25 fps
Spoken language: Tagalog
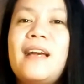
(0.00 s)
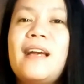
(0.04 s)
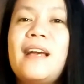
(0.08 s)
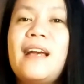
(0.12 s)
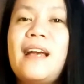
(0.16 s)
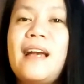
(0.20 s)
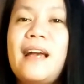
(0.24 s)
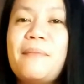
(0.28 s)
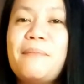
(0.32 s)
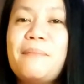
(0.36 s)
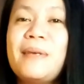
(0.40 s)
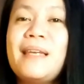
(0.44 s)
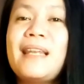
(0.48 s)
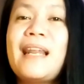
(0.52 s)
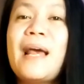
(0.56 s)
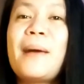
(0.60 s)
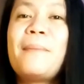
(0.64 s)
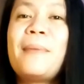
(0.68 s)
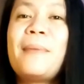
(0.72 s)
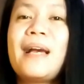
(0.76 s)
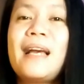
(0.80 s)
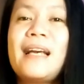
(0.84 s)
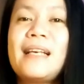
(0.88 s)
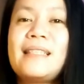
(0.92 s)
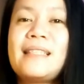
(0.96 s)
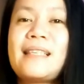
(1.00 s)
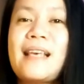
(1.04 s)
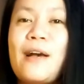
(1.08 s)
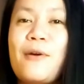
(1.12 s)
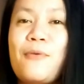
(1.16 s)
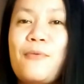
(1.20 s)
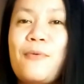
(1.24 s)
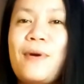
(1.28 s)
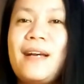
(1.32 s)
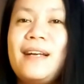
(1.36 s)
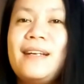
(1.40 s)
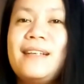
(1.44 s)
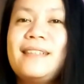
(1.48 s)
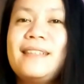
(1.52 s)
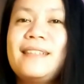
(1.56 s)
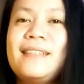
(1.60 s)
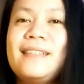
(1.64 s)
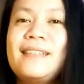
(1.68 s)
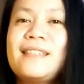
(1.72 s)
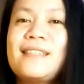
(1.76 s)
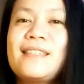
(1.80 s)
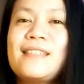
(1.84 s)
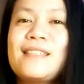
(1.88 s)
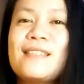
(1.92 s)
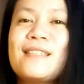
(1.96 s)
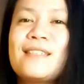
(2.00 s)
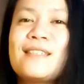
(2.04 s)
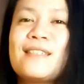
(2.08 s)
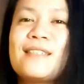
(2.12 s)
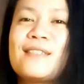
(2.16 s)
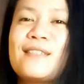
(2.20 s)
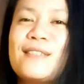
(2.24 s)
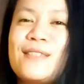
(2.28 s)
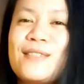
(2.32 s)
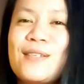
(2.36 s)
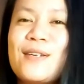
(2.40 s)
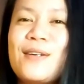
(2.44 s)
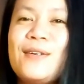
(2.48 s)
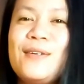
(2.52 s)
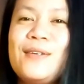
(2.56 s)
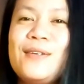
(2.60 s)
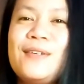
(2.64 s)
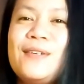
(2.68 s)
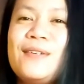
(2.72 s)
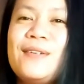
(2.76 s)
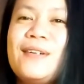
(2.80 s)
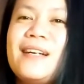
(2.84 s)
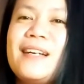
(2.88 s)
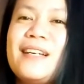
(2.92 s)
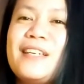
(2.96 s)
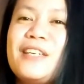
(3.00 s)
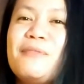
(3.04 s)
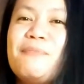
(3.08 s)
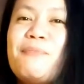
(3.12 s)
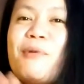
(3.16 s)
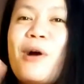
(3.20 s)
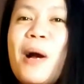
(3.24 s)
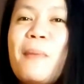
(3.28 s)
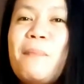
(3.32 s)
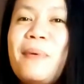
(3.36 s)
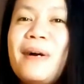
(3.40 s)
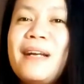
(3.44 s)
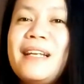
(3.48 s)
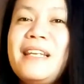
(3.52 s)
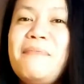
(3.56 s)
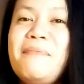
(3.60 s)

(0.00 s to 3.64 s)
mag, bilang mag-asawa. So, yun po ang